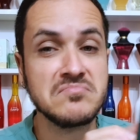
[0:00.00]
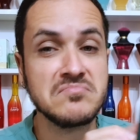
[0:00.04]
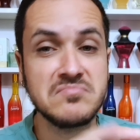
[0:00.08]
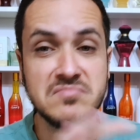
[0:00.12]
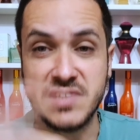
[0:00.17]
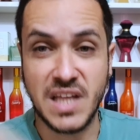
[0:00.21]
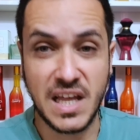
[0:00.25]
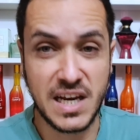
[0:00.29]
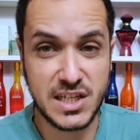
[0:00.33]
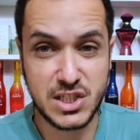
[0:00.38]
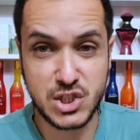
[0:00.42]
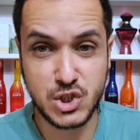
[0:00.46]

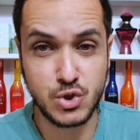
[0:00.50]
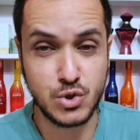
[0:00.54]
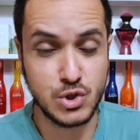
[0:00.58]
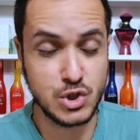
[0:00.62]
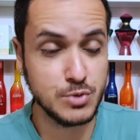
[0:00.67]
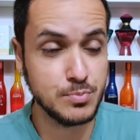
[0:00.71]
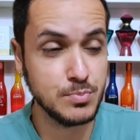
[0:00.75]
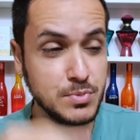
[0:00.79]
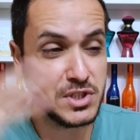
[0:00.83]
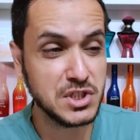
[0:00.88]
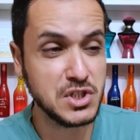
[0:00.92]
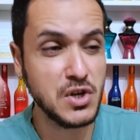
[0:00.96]
Delicioso.
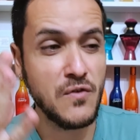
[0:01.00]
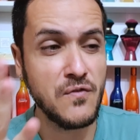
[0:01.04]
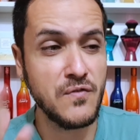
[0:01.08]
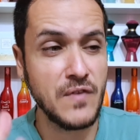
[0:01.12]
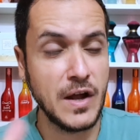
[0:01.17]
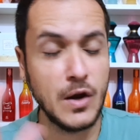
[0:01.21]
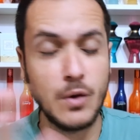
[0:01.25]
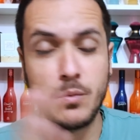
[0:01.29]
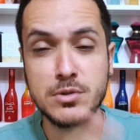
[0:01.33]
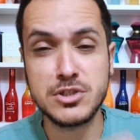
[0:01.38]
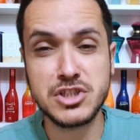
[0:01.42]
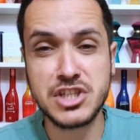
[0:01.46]
Por isso que eu
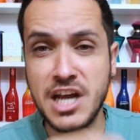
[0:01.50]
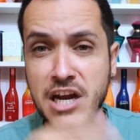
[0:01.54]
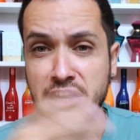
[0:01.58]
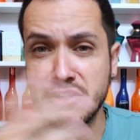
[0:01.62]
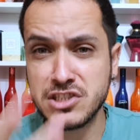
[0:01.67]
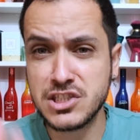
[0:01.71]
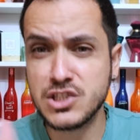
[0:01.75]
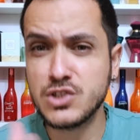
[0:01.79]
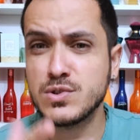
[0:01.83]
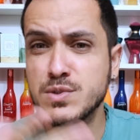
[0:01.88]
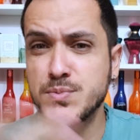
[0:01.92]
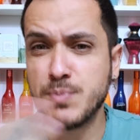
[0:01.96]
falo, o Boticário
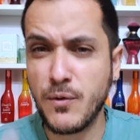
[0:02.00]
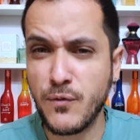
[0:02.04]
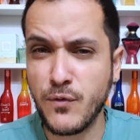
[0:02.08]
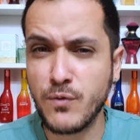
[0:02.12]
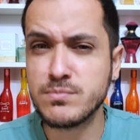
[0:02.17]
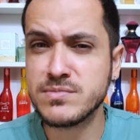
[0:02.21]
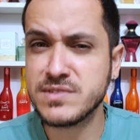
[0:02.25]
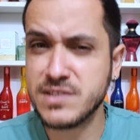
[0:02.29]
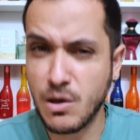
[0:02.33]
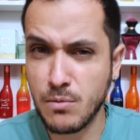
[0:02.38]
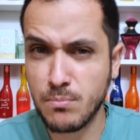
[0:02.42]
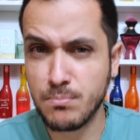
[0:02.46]
tira uns
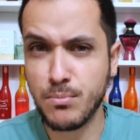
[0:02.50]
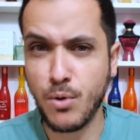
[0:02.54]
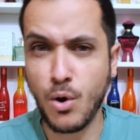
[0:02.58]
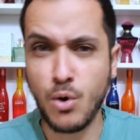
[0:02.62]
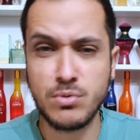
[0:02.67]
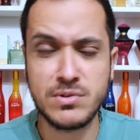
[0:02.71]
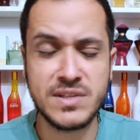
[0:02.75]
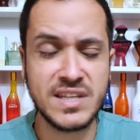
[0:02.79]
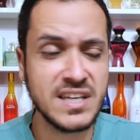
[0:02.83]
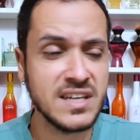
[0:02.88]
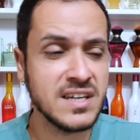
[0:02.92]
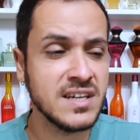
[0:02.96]
perfumes tão bom,
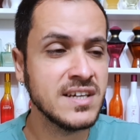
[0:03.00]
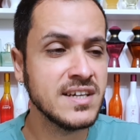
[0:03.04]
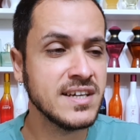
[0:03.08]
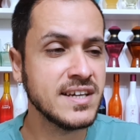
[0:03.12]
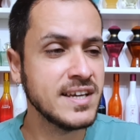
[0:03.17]
né?